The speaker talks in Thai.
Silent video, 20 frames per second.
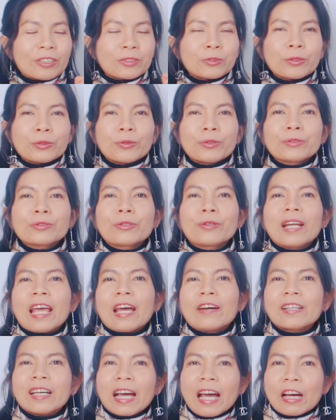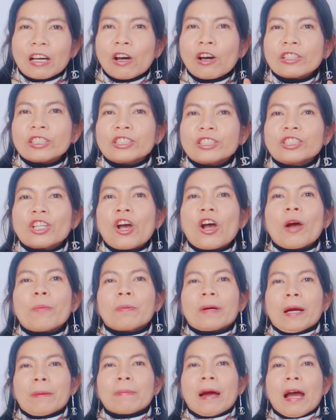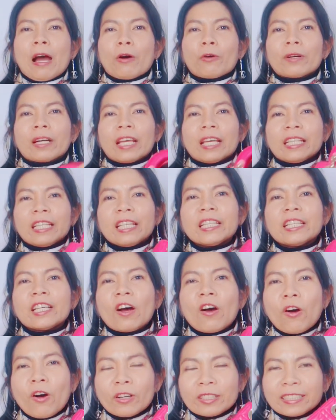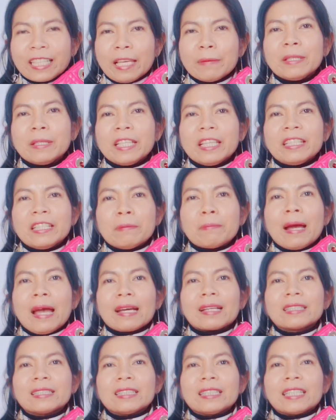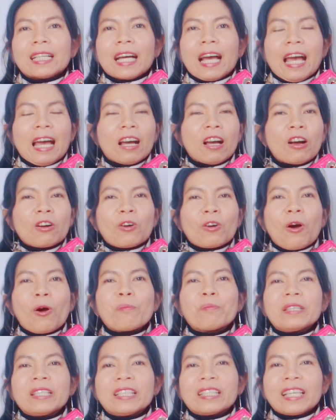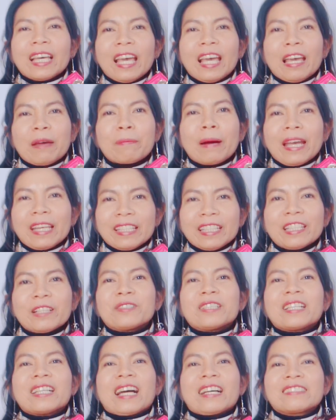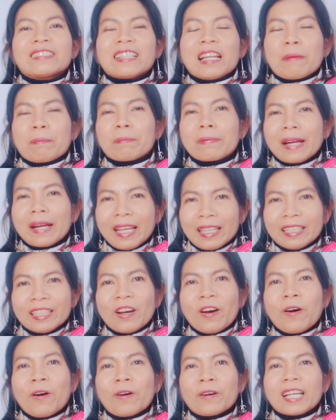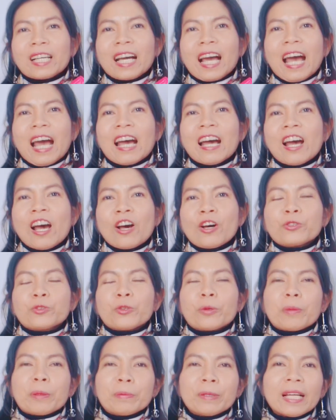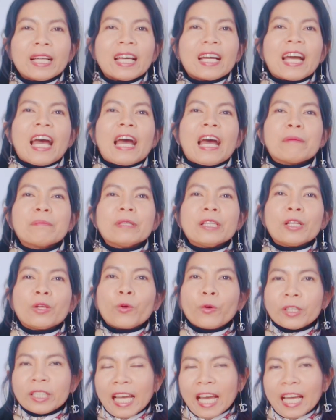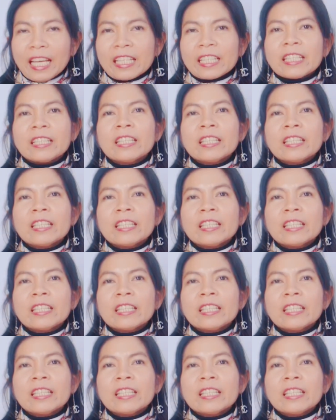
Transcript: ส่วนตัวโซแล้วนะคะก็จะชอบกระเป๋า Lady d ออ r ไซส์มินินี้มากเลยนะคะ ก็มีแค่ใบเดียวนะคะสลับแบรนด์ดีออนะคะ ส่วนเพื่อนๆล่ะคะมีรุ่นไหน